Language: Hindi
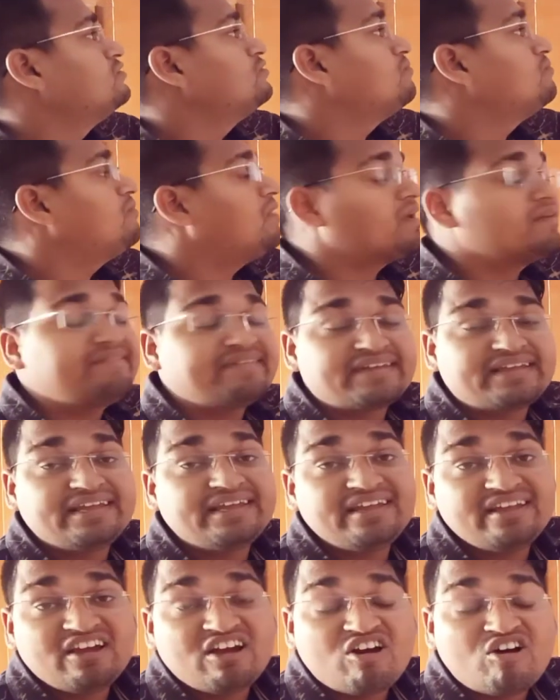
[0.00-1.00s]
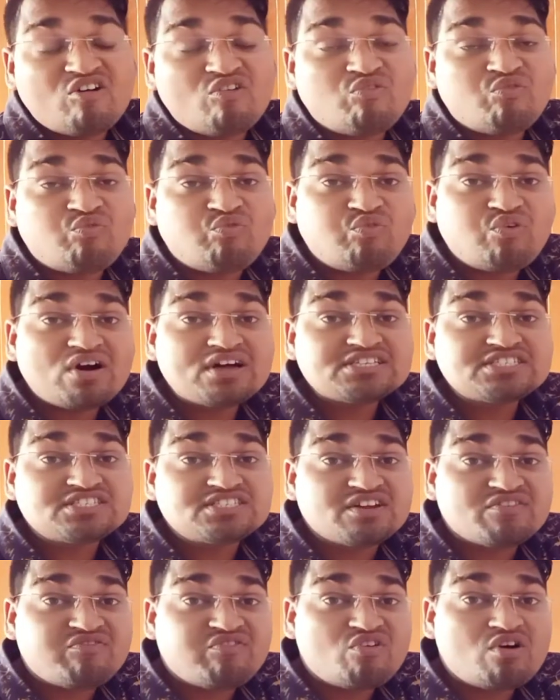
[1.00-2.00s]
जो वर्ब की
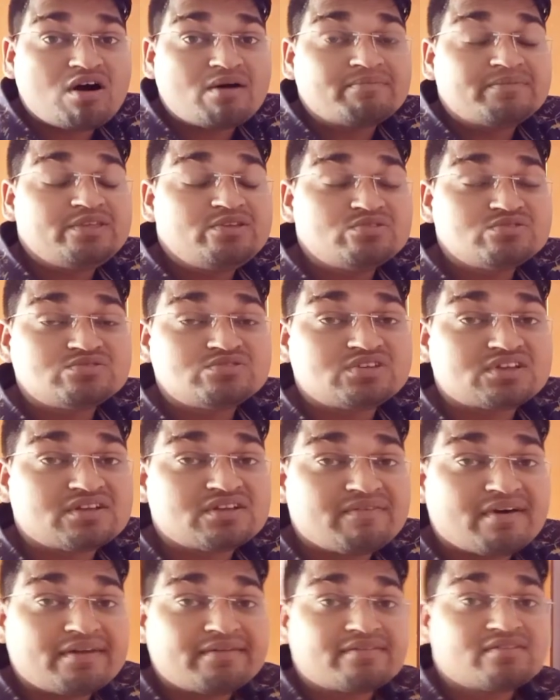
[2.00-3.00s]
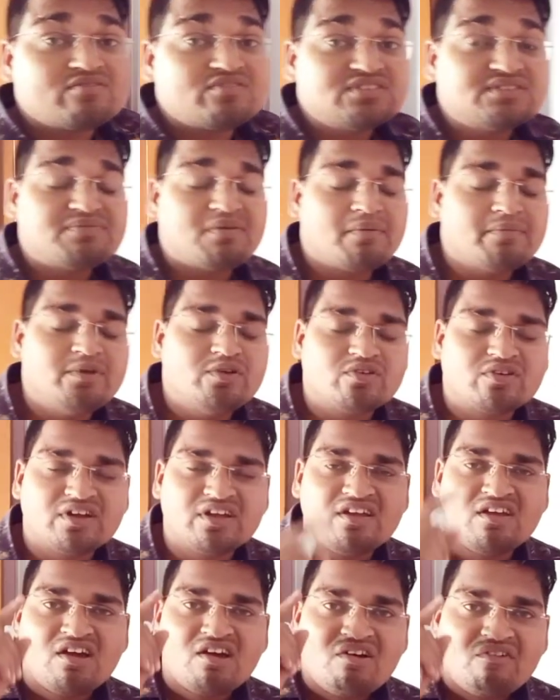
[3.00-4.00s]
फर्स्ट फॉर्म यूज होगी वर्ब कौन सी फॉर्म
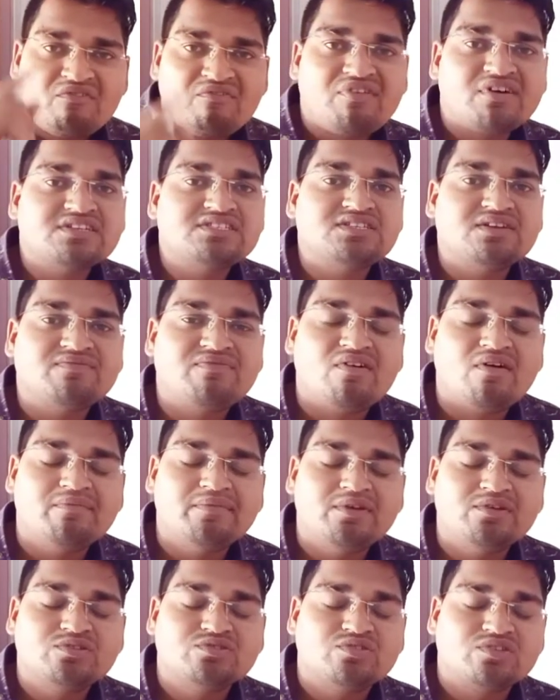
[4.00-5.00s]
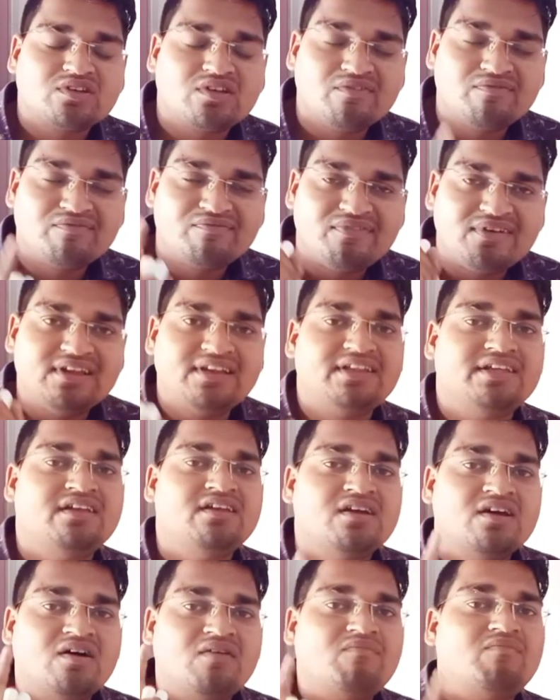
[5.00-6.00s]
होगी फर्स्ट फॉर्म यूज होगी पहली
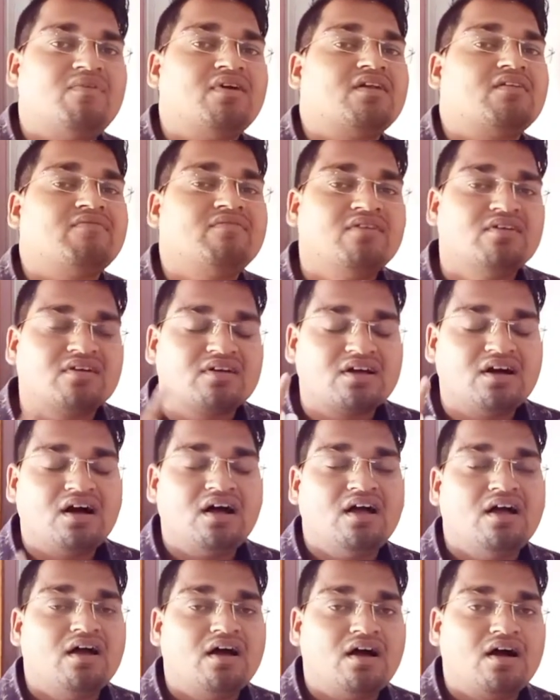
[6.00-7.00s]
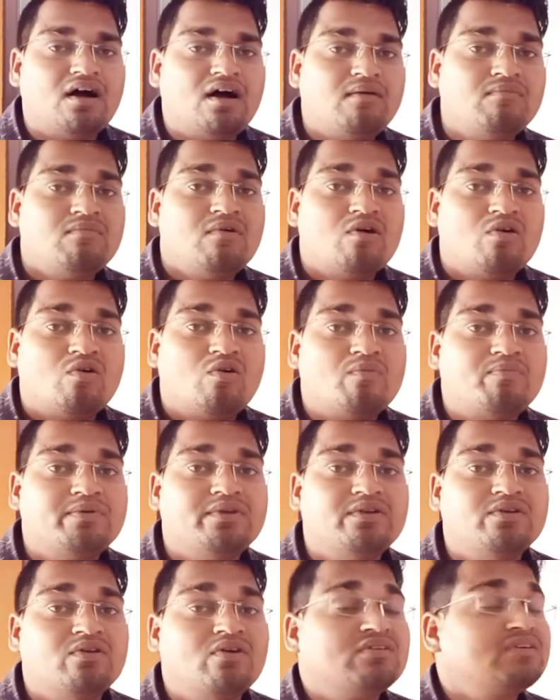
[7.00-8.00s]
वर्ब का हम
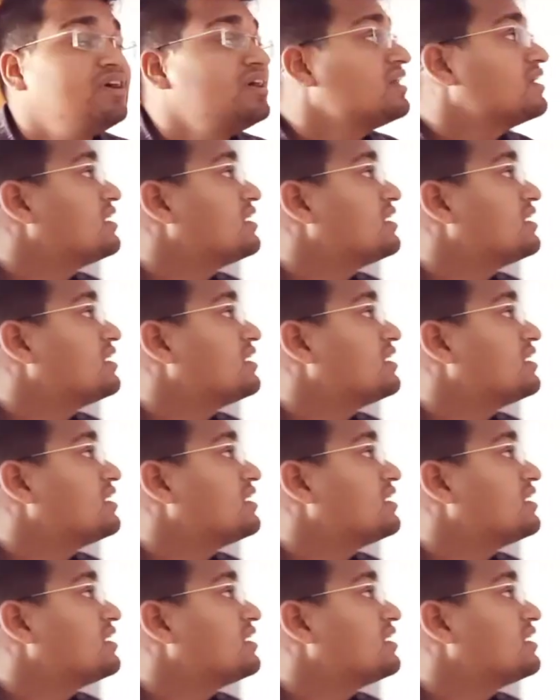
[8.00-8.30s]
उपयोग